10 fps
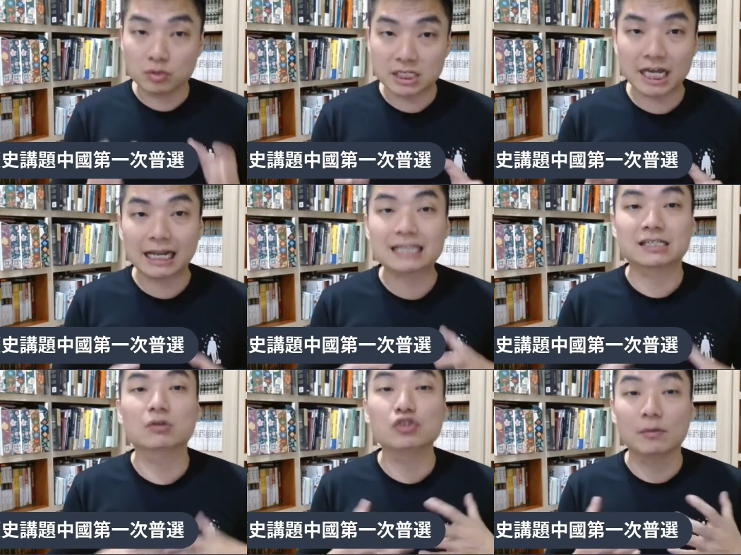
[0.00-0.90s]
首先那
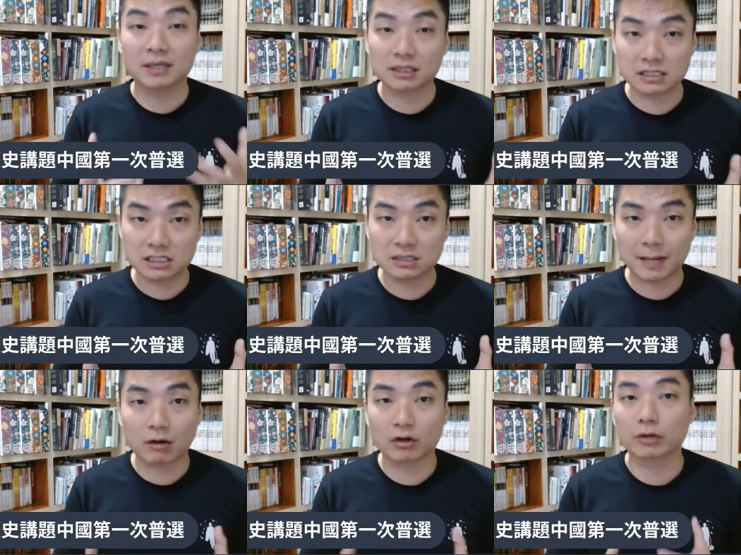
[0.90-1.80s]
时有选民登记
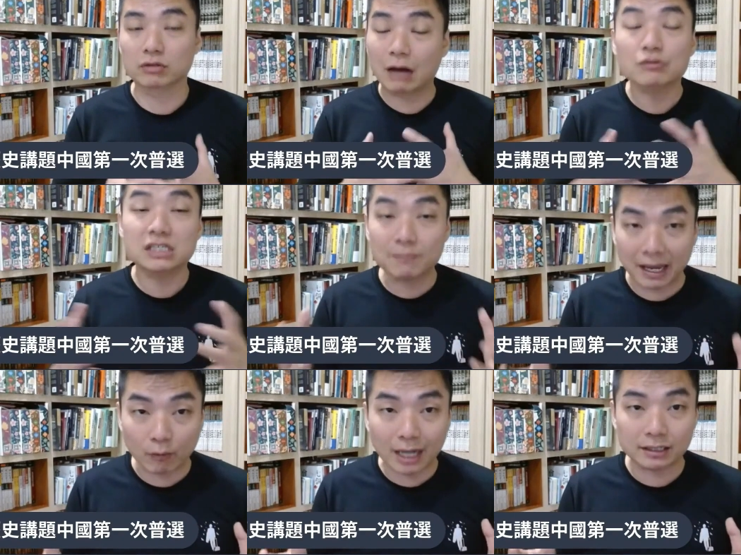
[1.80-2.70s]
嘛，哈，有好几
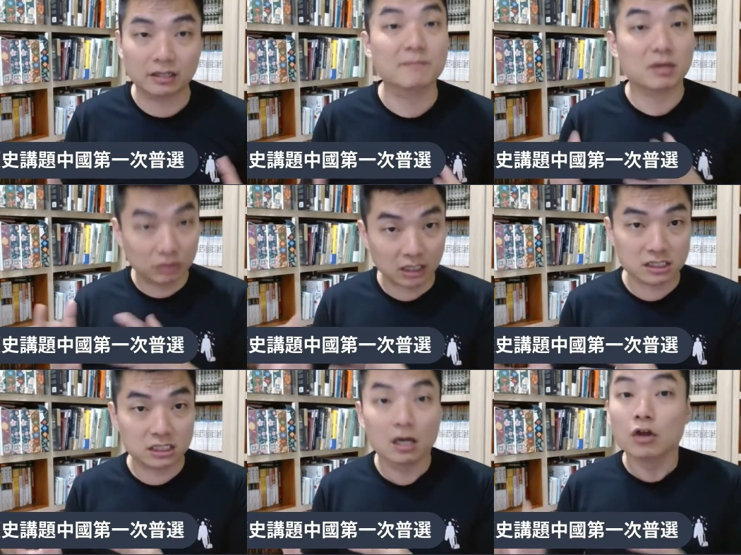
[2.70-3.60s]
百万的人没有
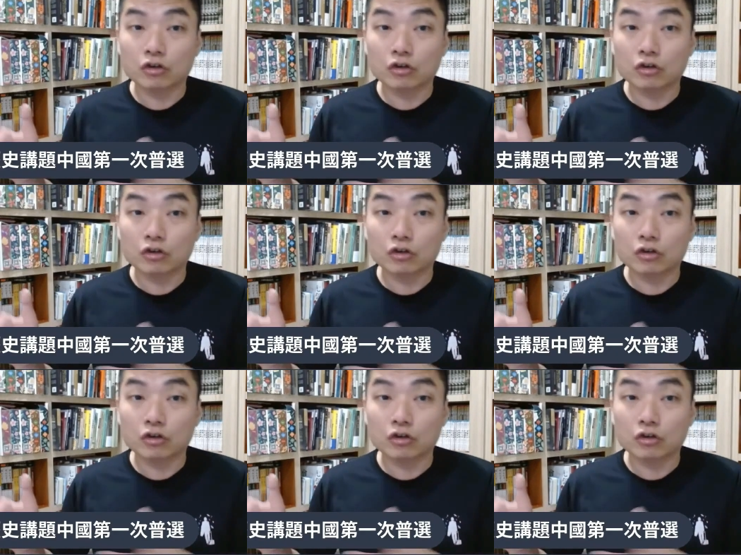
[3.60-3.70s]
登记，